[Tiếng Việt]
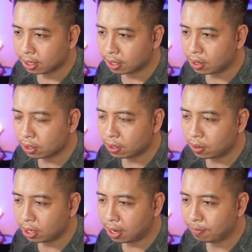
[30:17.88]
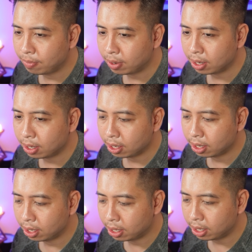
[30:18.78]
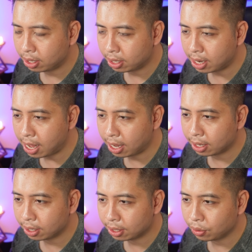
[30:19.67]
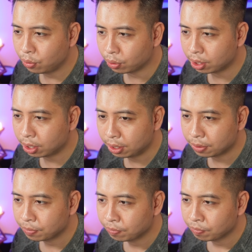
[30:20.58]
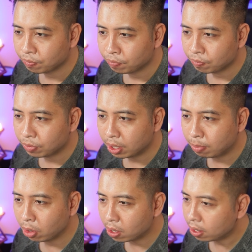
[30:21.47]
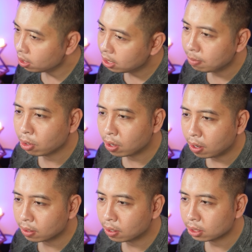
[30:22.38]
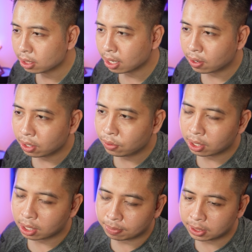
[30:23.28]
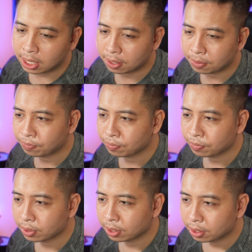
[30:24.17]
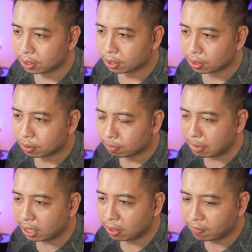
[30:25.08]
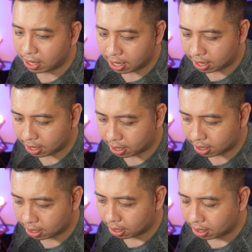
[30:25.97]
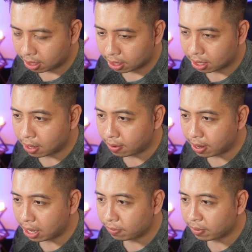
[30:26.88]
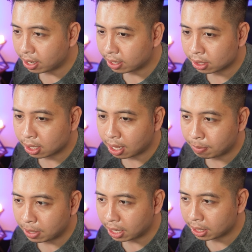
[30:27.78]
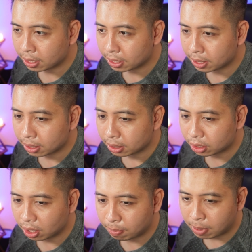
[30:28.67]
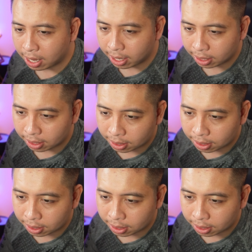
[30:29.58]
gõ tốt đầm uh, nặng đủ thứ nhưng mà mỗi con đương nhiên mỗi con có thể có ưu nhược điểm riêng best thì vẫn là Cloudline và z 80S Zer Planet